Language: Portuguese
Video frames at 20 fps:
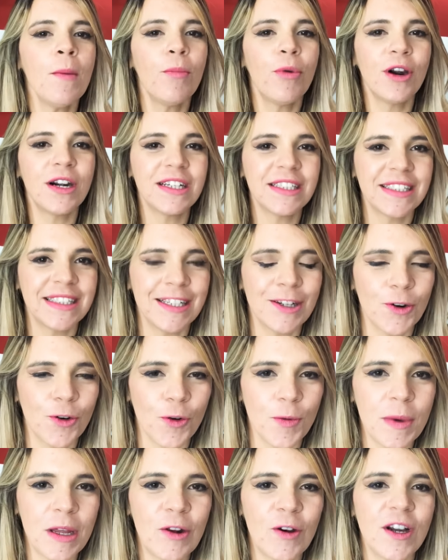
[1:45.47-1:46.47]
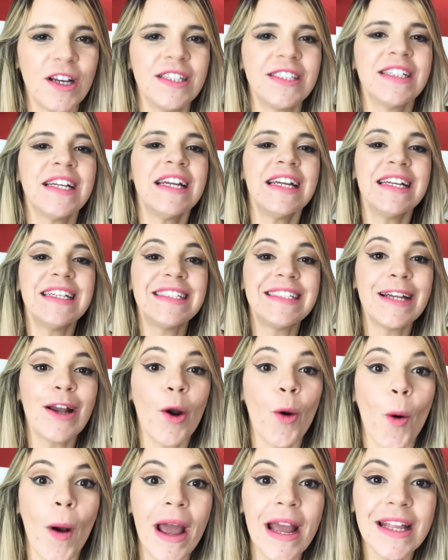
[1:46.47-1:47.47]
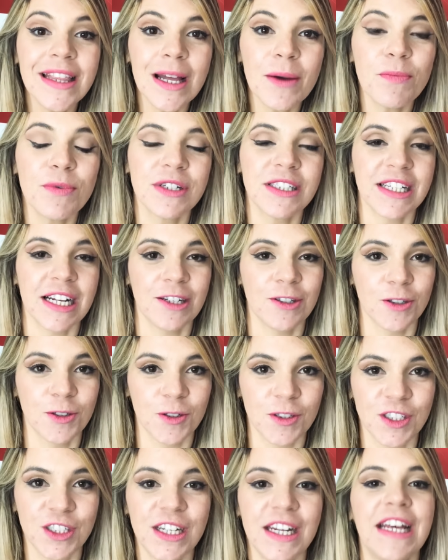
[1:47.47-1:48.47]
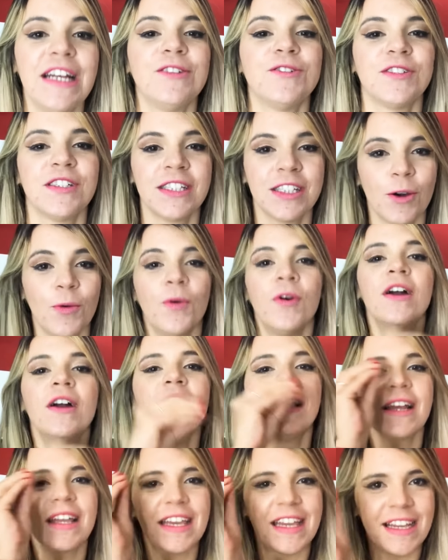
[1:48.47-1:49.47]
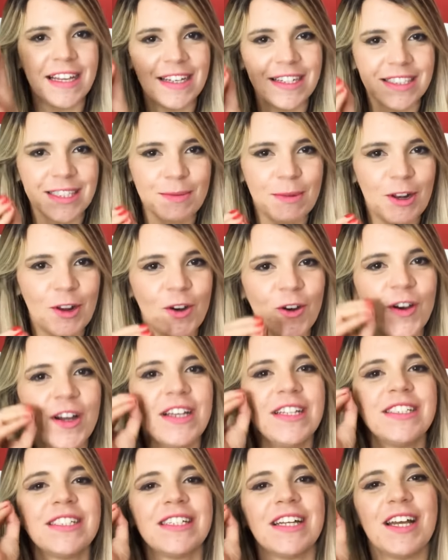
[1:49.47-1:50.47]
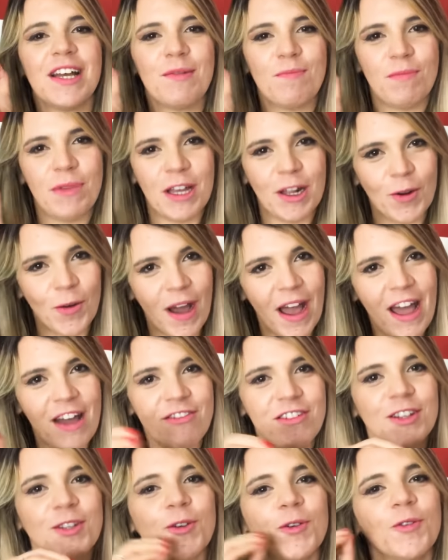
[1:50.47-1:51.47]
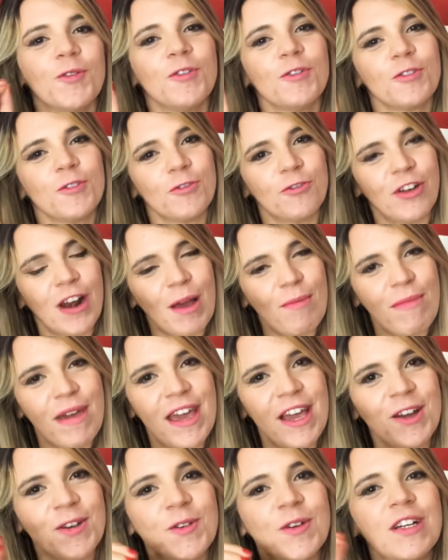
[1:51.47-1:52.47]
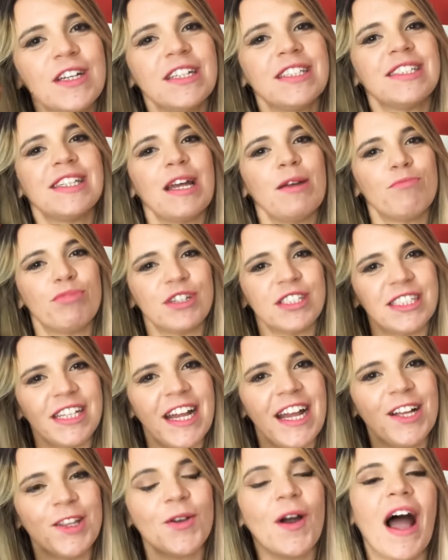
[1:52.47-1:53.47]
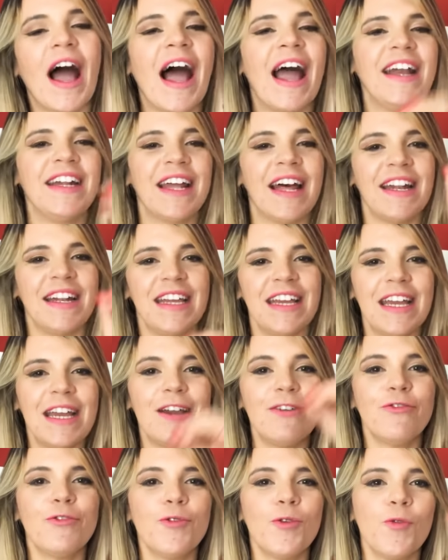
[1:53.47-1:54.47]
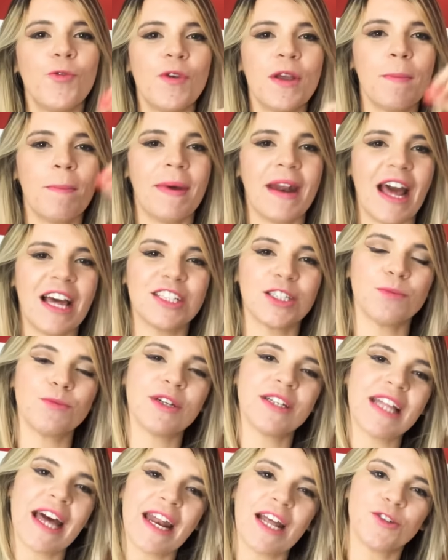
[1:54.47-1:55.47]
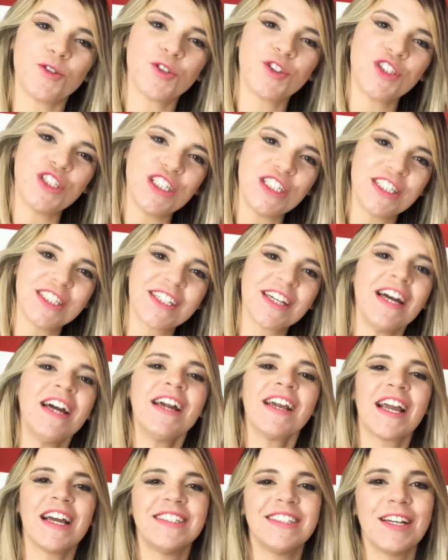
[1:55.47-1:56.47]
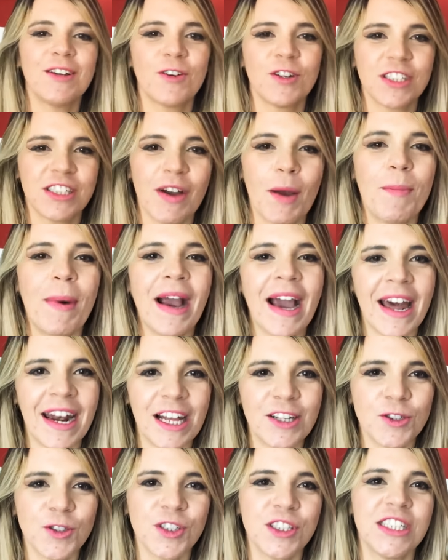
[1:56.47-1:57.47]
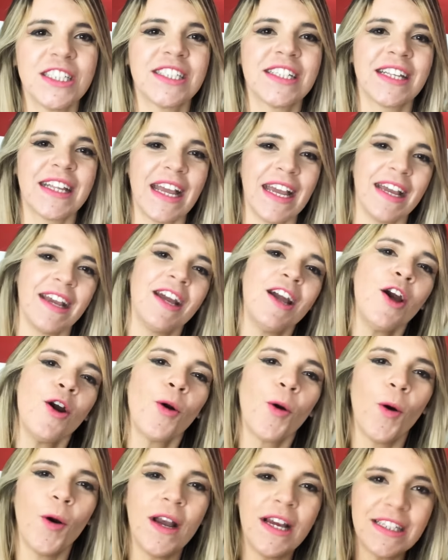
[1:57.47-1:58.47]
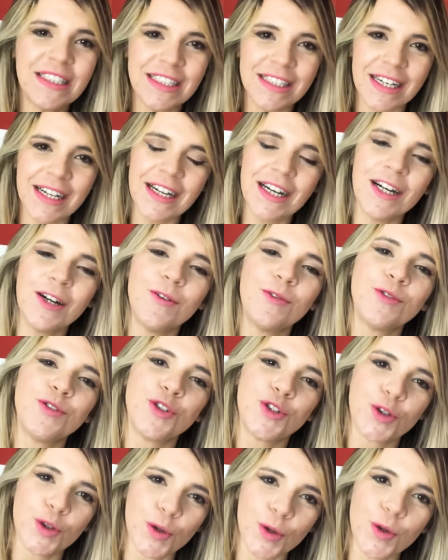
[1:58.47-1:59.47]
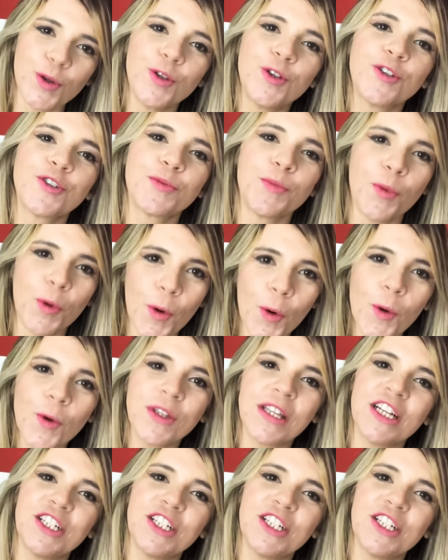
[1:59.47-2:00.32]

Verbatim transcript: por 5 milhões e 50% dos direitos. Então, 15 milhões, pelo Everton, do Flamengo, 100%. Ainda devo um empréstimo que está na justiça. Quer dizer, quando você vai pagar na justiça, tem correção, juros, multa,